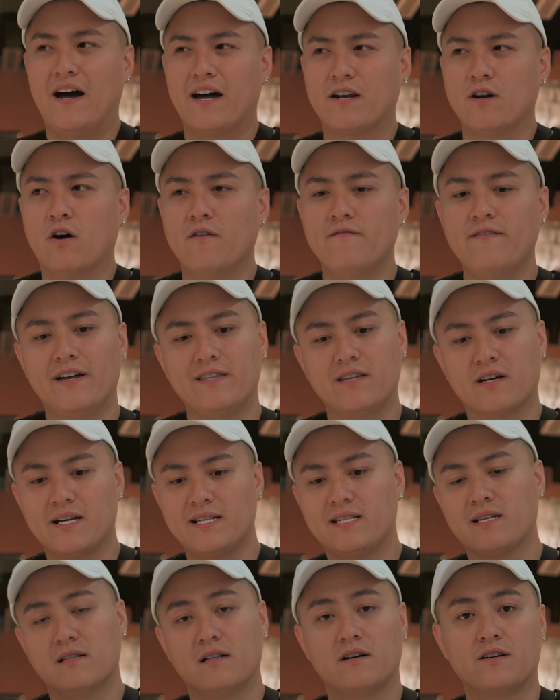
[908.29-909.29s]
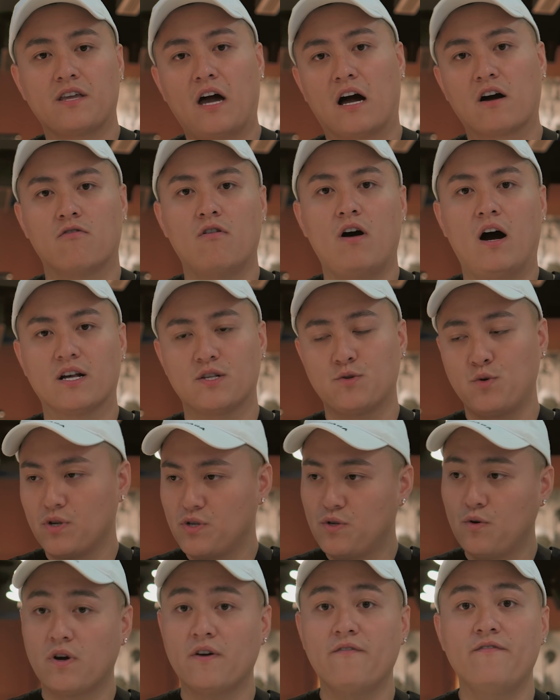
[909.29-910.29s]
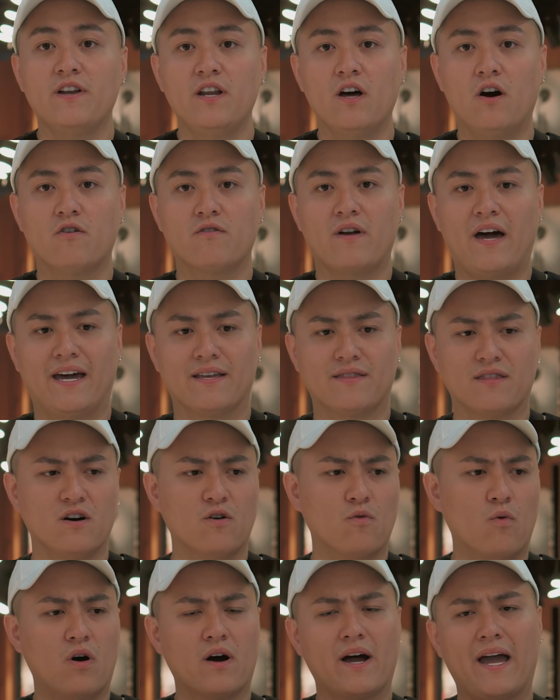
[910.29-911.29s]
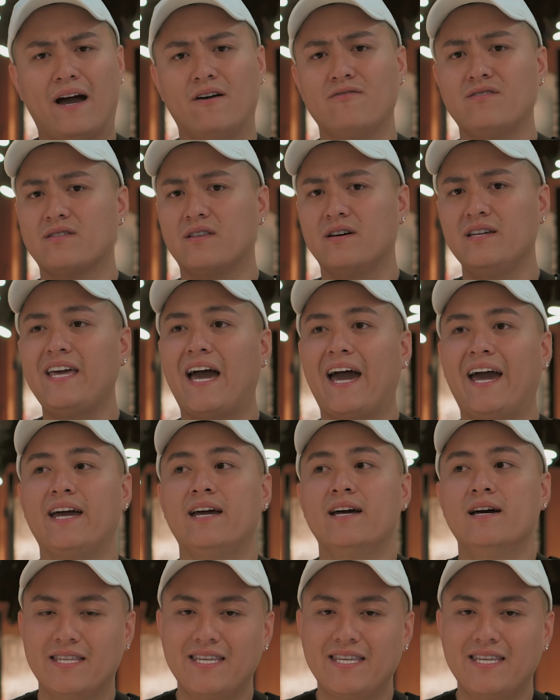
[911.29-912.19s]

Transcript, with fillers: Và đối với những cái sự lựa chọn của họ xuyên suốt cái video này, từ quần áo cho tới giày,